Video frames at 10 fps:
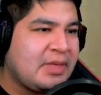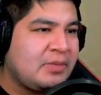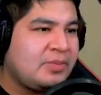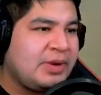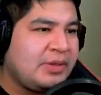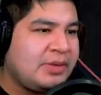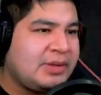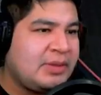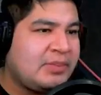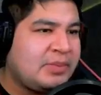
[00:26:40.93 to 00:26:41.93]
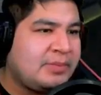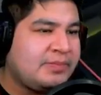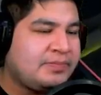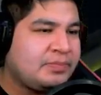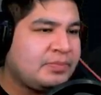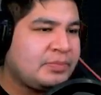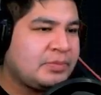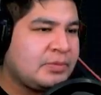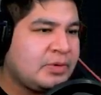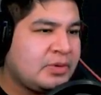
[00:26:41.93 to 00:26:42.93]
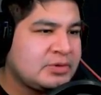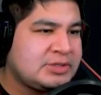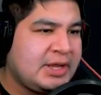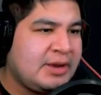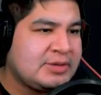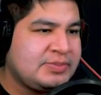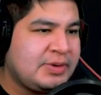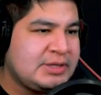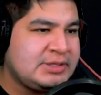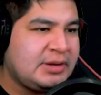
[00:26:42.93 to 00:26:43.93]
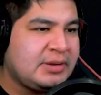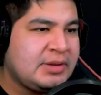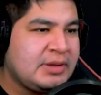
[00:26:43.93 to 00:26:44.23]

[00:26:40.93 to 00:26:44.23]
un periodo de tiempo. O no sé, algo así por el estilo.